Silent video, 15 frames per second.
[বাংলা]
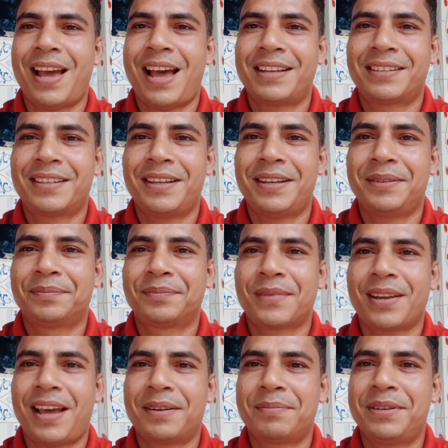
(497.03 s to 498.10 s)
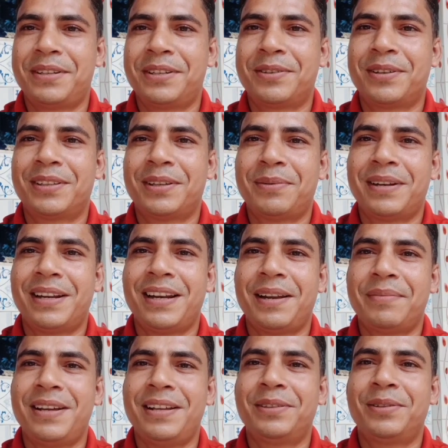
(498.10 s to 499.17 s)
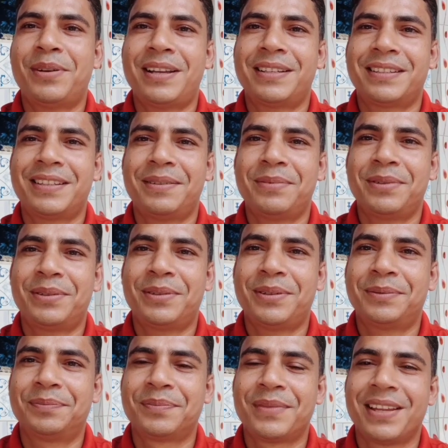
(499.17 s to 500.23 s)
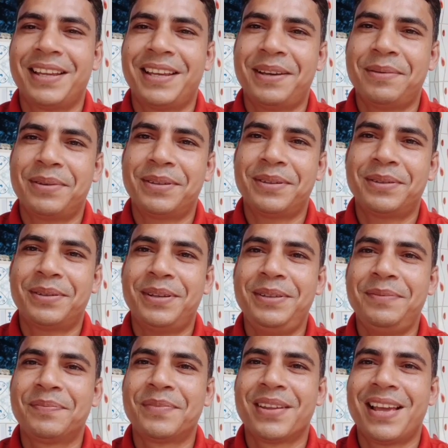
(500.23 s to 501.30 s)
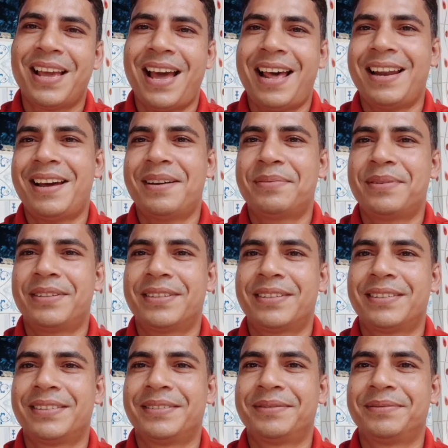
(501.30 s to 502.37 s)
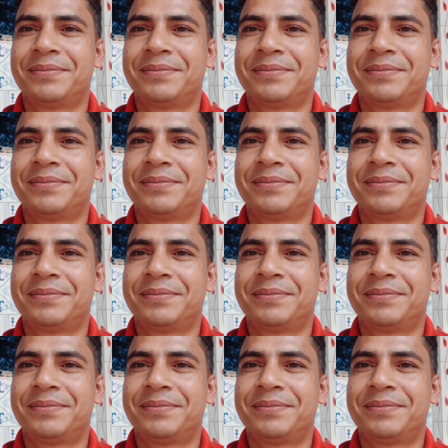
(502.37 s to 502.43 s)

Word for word: আজকে আর বেশি কথা বাড়াইলাম না তো আজকের মতো এই পর্যন্তই আল্লাহ হাফিজ